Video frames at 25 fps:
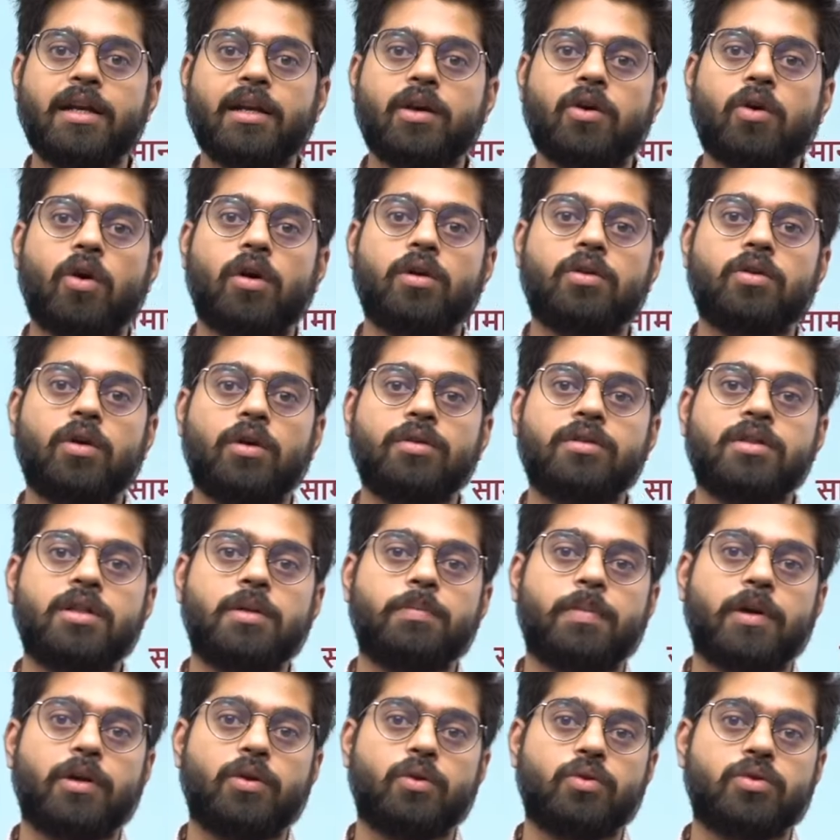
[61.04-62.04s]
अन्य कौन कौन सी
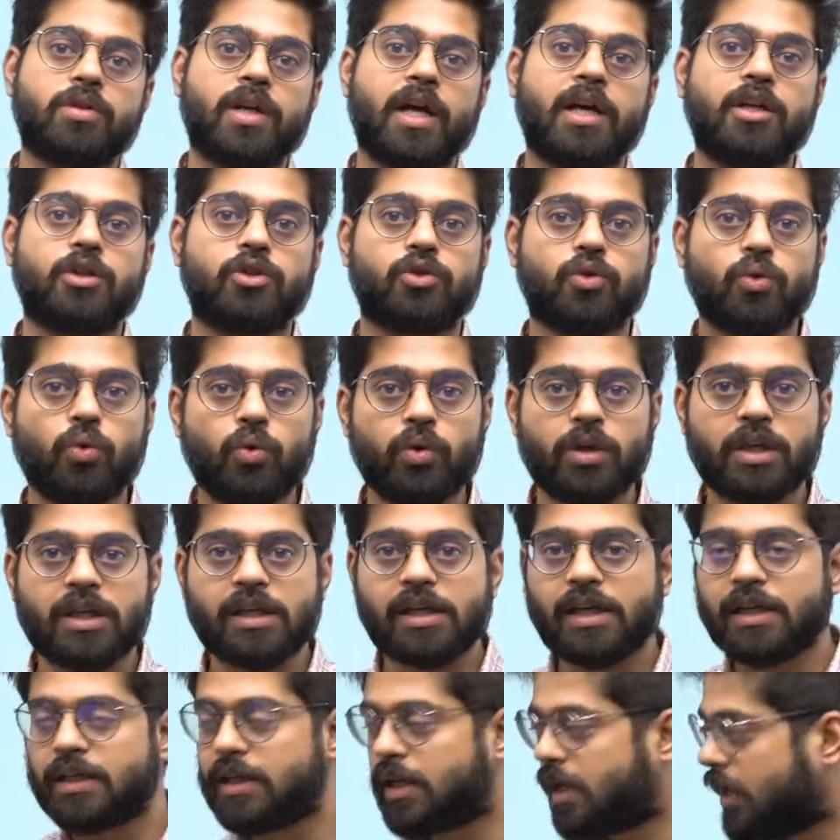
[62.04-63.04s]
परियोजनाएं शुरू की
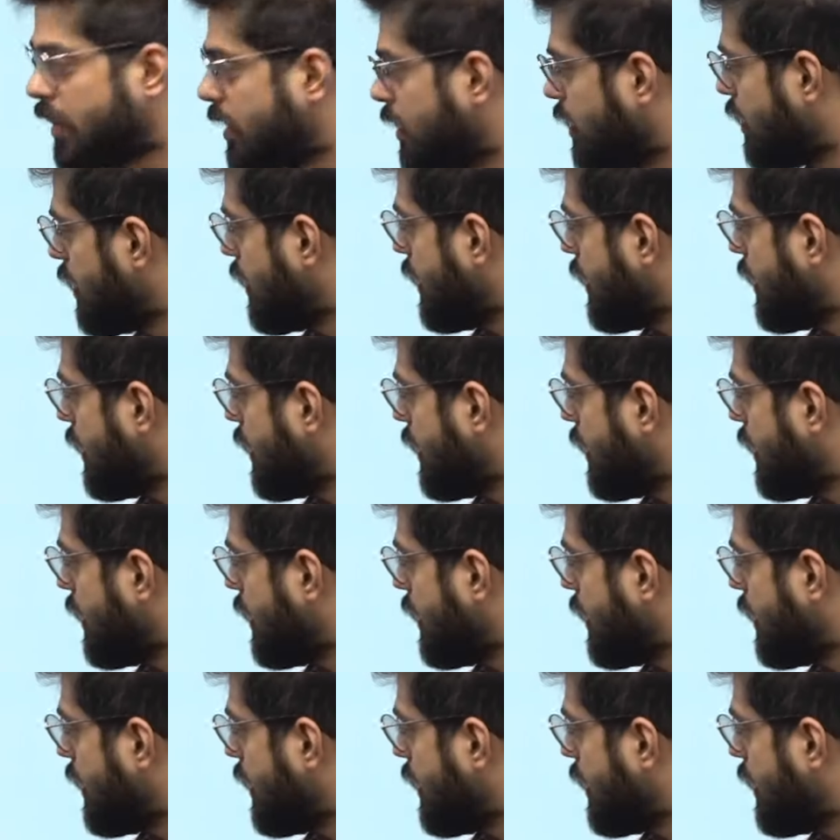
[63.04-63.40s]
गई हैं